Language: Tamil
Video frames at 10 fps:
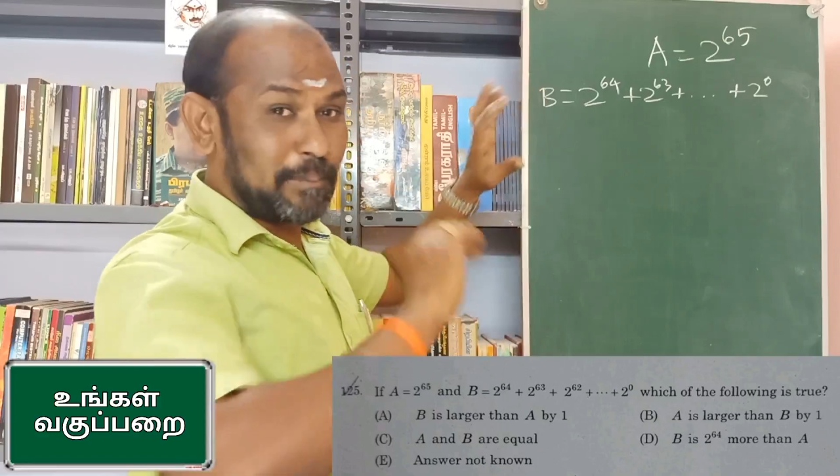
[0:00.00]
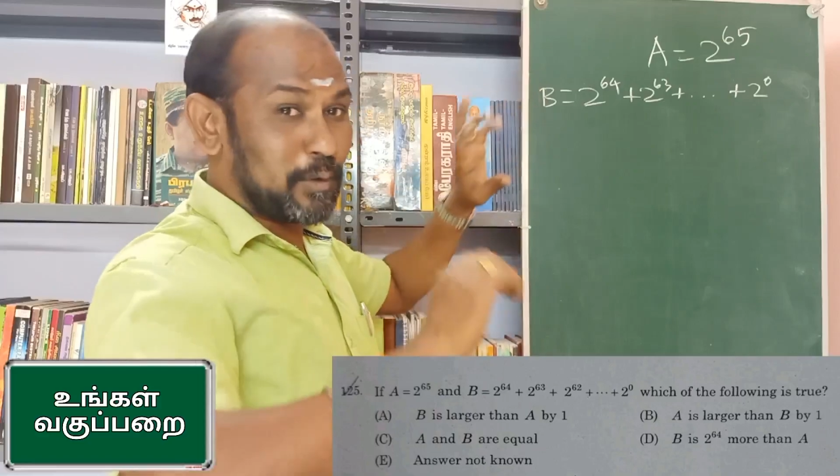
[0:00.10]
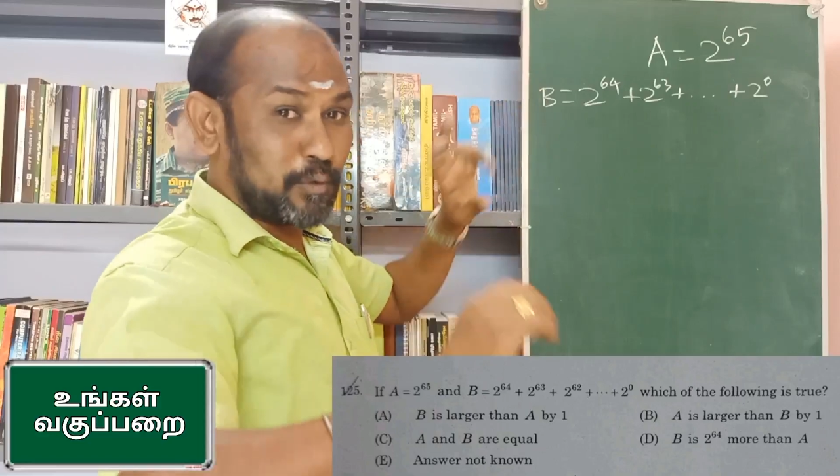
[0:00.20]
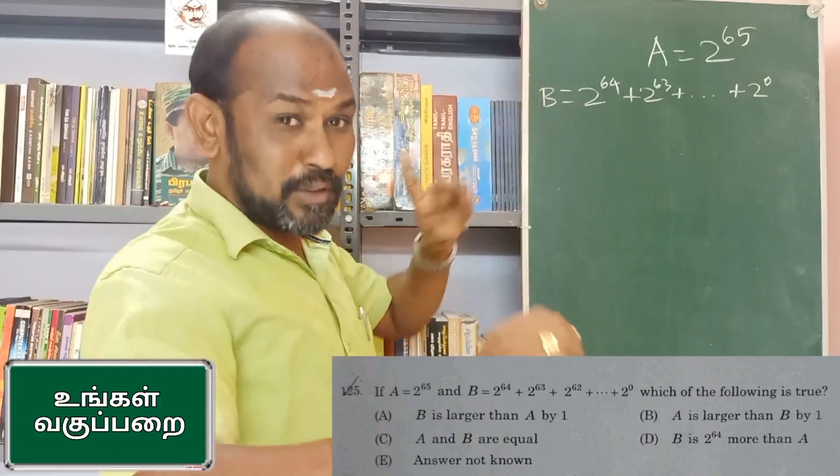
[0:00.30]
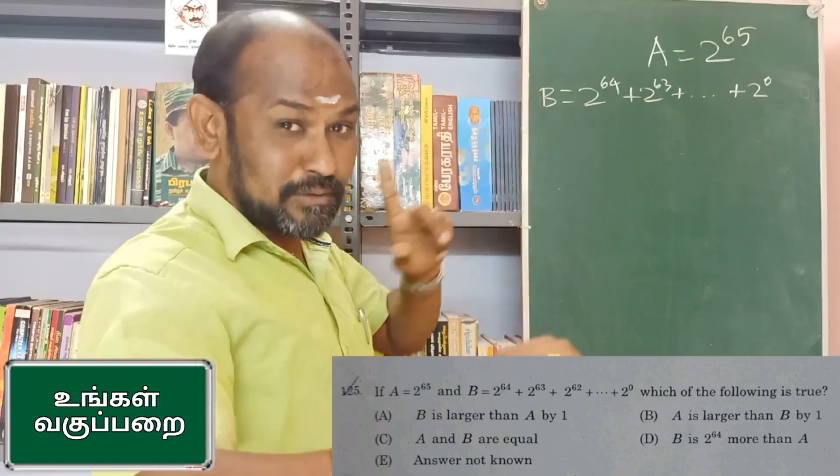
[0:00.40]

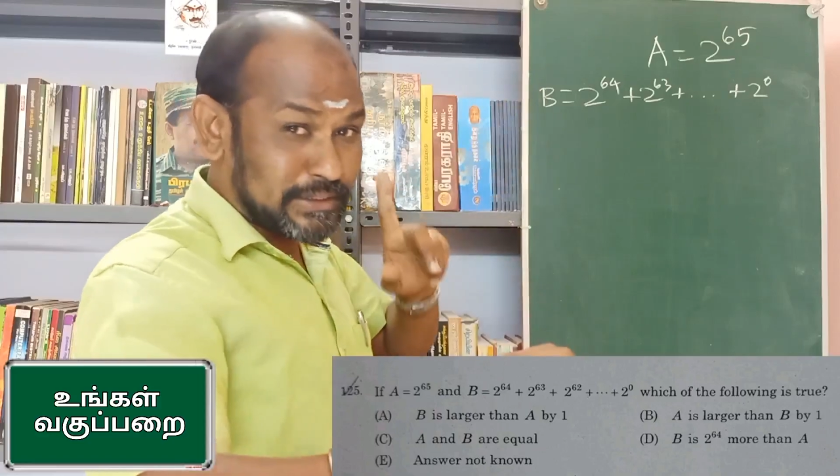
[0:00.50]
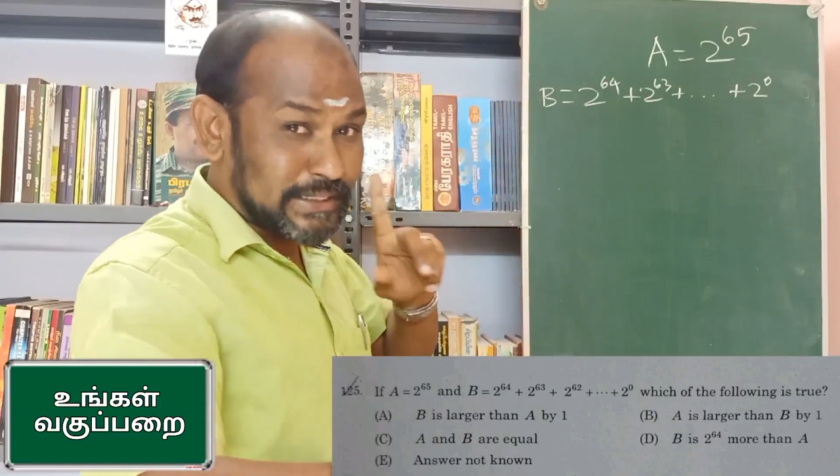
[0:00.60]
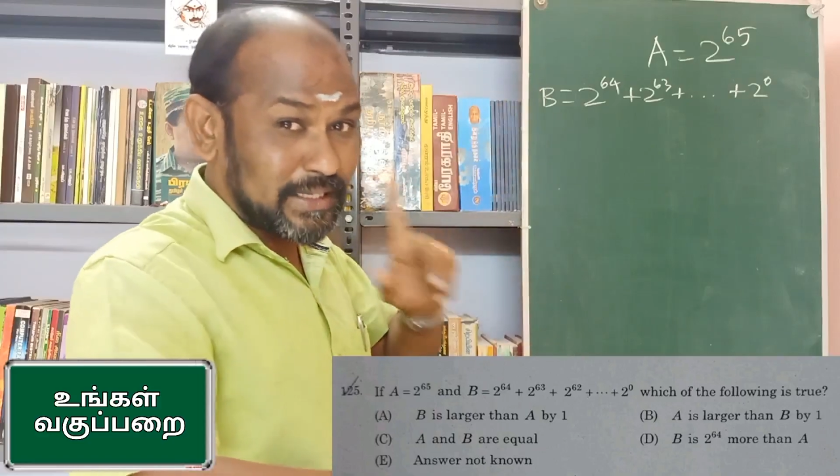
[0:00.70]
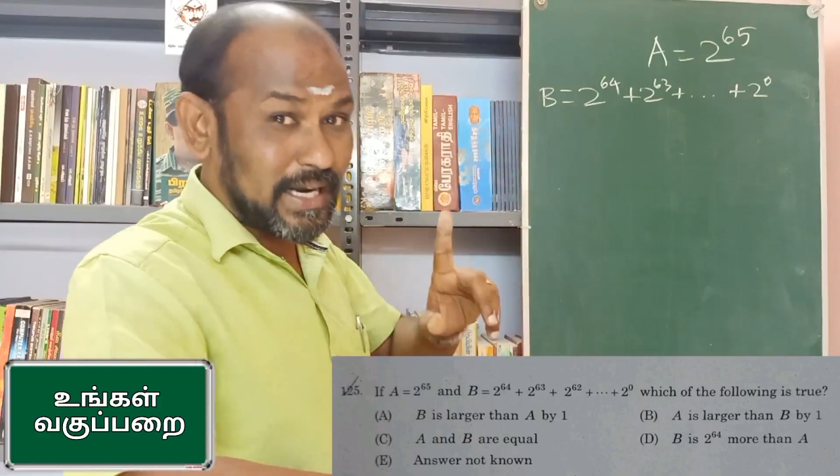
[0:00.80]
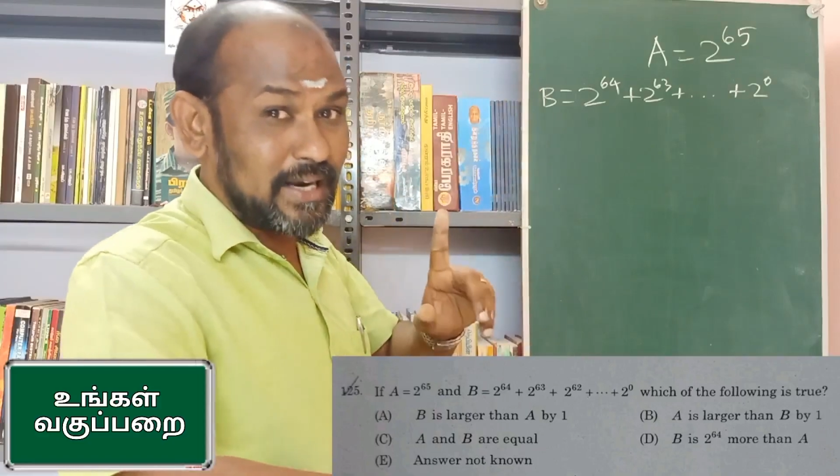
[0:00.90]
நம்மளுக்கு ஒரு
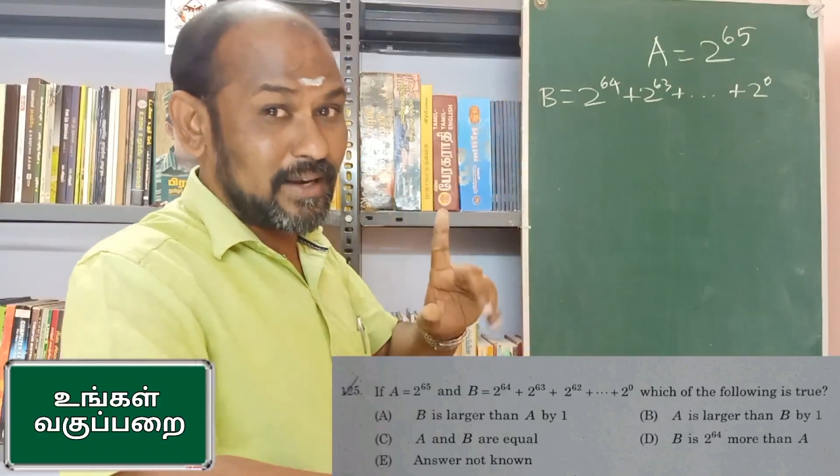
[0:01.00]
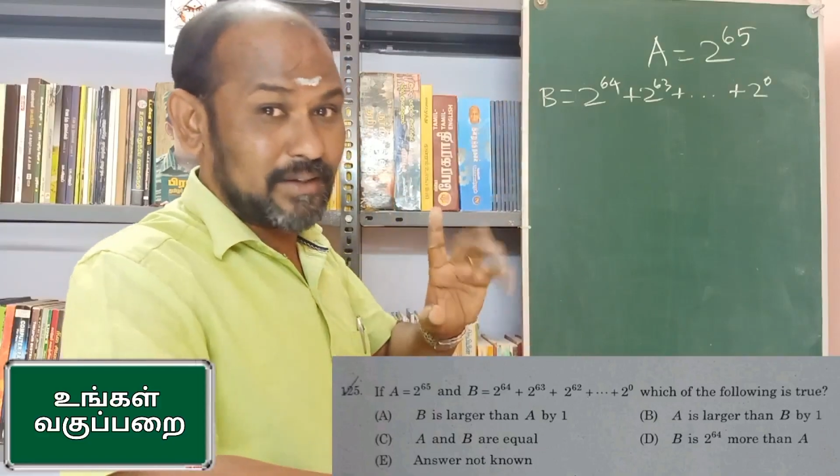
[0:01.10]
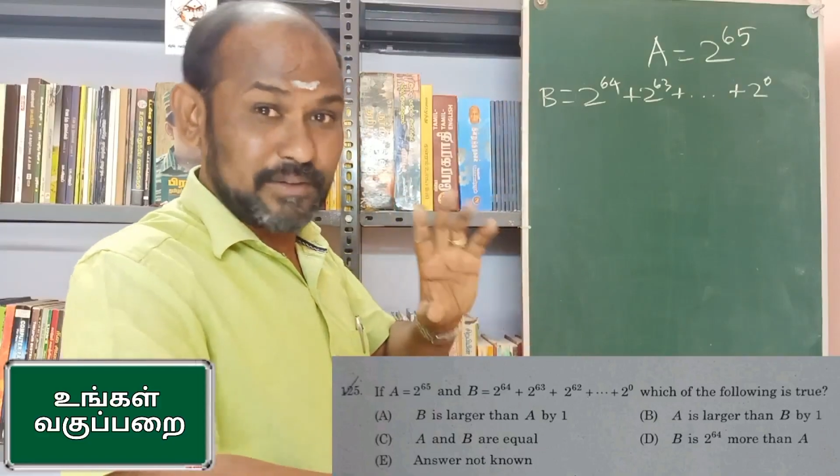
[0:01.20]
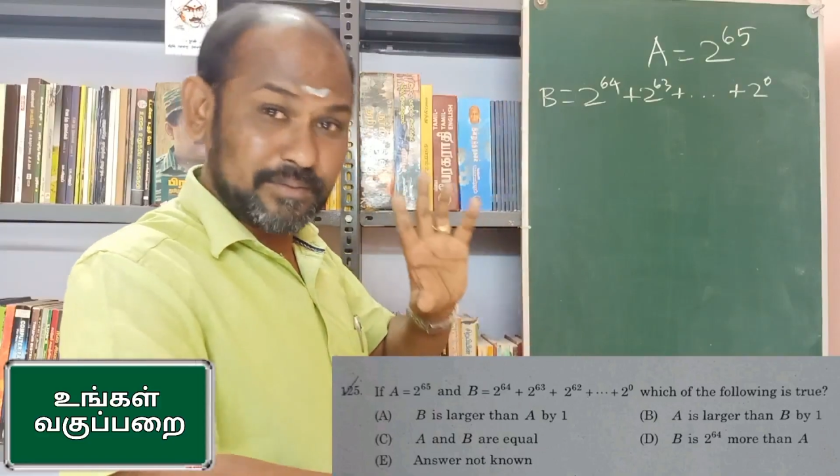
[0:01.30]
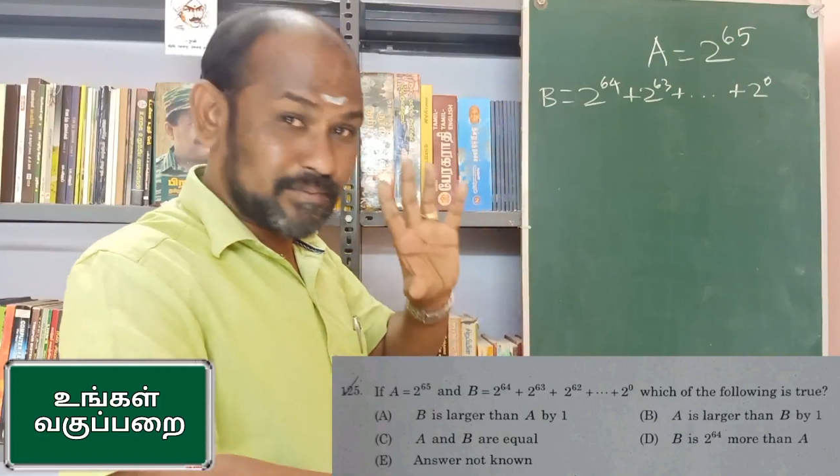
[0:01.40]
விஷயம் கா
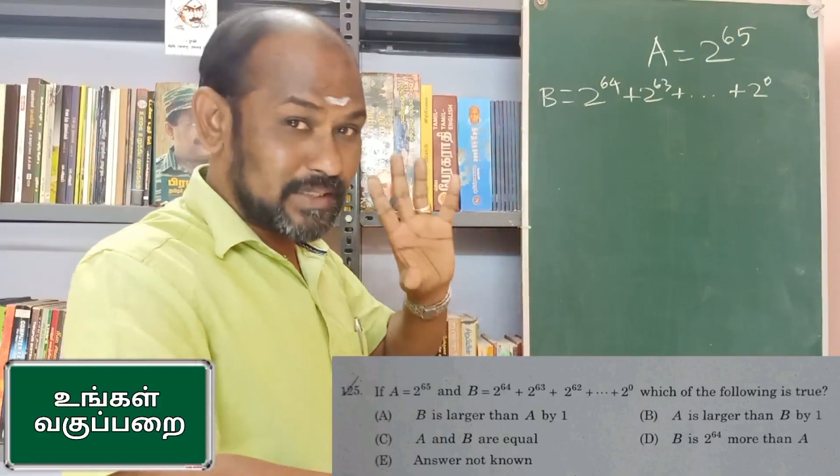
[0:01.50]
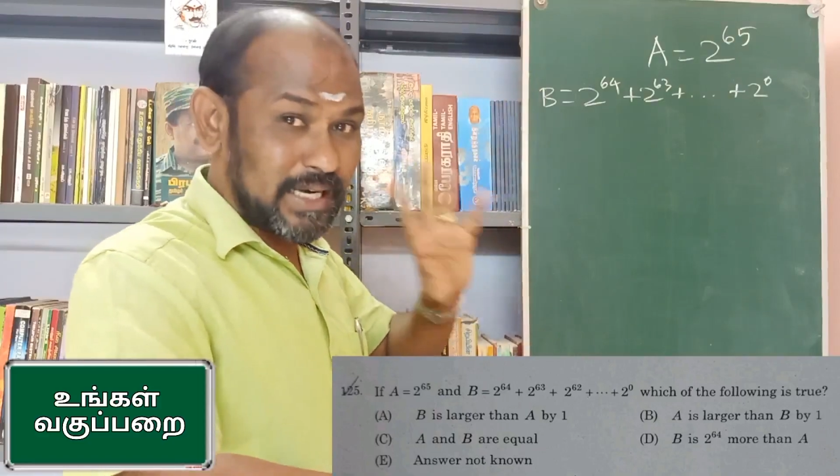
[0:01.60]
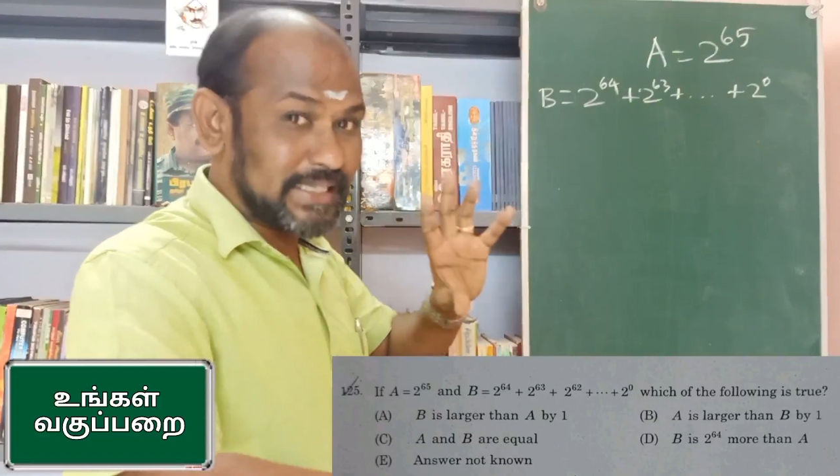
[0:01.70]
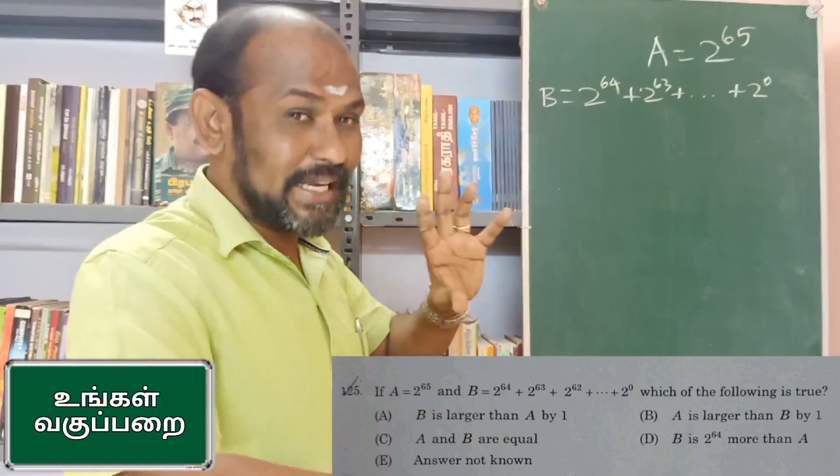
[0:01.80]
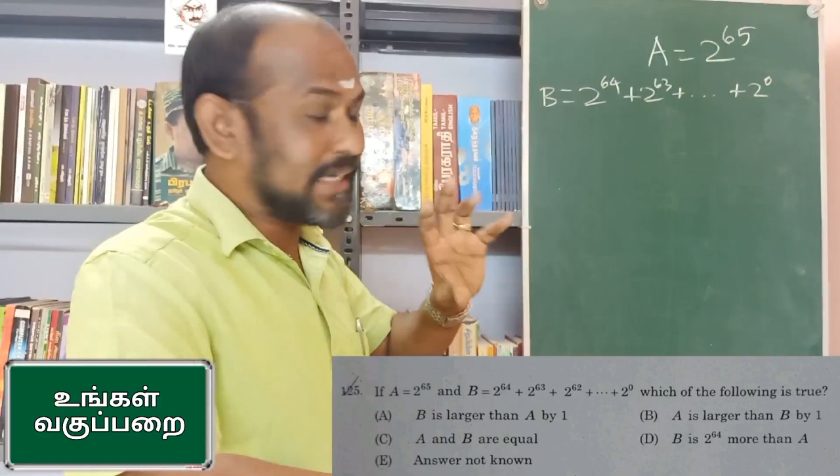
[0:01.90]

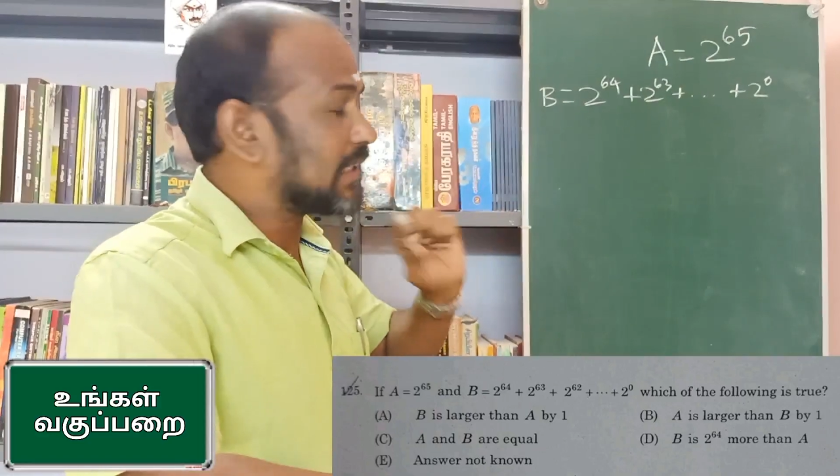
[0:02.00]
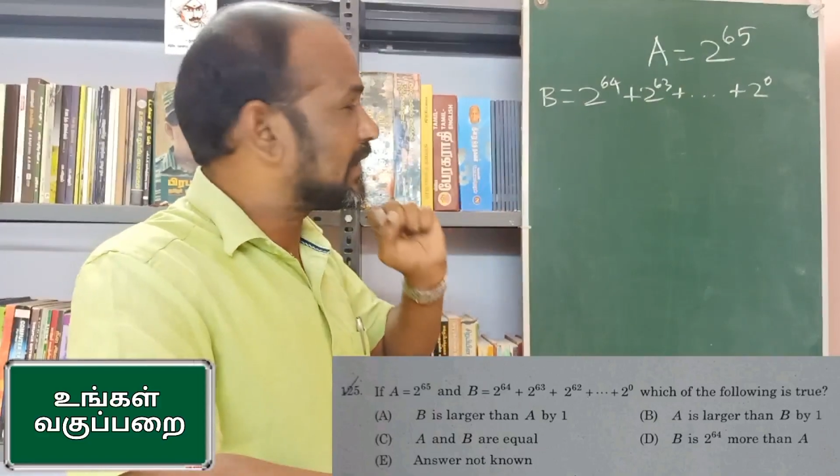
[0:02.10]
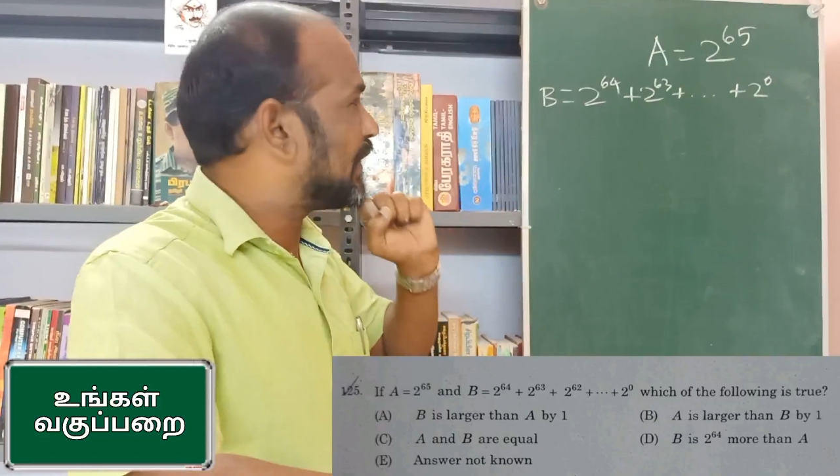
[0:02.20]
கான்கிரீட்டாக